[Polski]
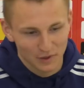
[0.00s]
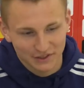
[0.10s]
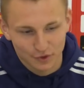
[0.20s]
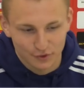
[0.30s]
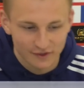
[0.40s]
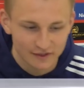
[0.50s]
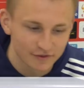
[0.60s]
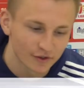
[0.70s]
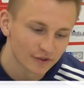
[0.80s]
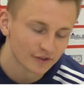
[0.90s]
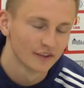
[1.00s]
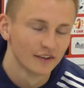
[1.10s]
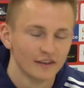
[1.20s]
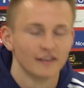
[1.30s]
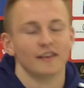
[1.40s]
Masz rodzeństwo.
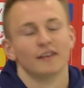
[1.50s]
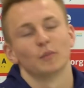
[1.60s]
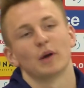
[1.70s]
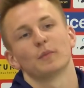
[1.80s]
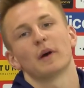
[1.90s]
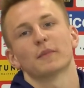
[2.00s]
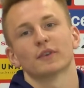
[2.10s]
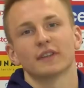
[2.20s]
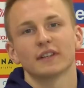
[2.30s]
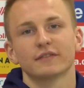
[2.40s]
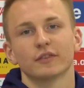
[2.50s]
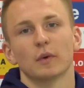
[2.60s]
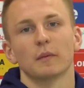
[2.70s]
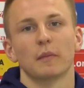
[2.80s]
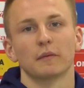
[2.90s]
Mam, mam rodzeństwo,
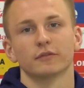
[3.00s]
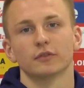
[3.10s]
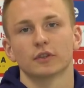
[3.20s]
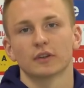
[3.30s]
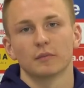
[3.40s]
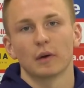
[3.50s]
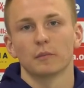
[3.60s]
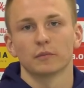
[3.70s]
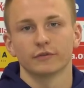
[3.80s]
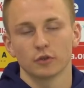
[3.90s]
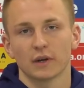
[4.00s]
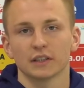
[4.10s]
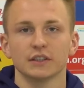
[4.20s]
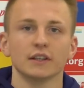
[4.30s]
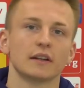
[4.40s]
mam, mam, dwóch, mam dwóch
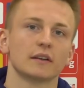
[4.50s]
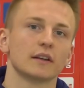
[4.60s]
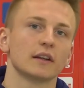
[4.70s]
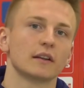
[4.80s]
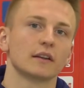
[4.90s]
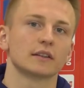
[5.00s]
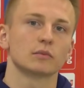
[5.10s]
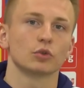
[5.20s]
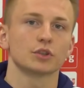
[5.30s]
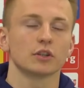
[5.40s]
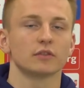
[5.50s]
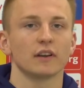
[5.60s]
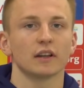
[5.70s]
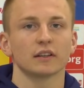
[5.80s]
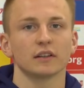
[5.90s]
braci. Jeden, jeden jest młodszy o
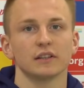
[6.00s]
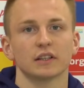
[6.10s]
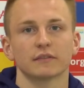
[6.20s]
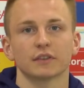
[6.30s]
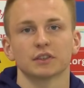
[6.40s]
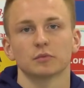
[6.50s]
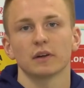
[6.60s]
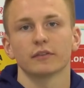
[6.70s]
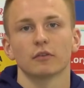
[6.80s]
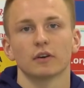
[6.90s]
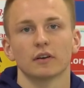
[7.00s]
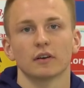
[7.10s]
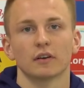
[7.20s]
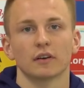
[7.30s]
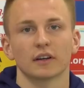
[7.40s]
dwa lata i nazywa się Paweł,
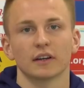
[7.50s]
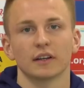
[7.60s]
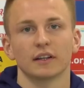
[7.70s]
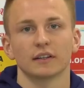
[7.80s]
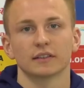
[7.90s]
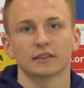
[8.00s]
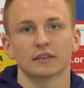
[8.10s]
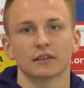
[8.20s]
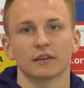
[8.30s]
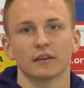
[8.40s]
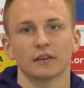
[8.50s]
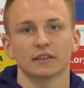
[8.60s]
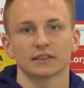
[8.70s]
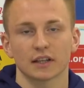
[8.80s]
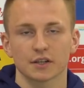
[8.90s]
a, a jeden jest e,
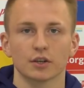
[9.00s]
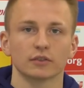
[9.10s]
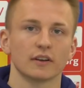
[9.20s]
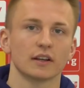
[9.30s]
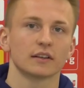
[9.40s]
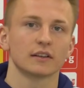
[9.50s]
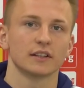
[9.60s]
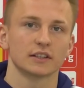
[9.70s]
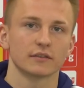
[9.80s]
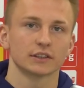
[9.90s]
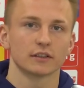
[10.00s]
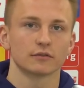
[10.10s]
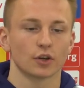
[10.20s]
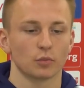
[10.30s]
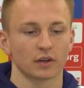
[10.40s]
starszy o dwa lata i nazywa się
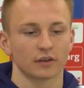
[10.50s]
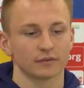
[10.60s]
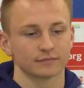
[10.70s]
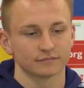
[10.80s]
Tomek.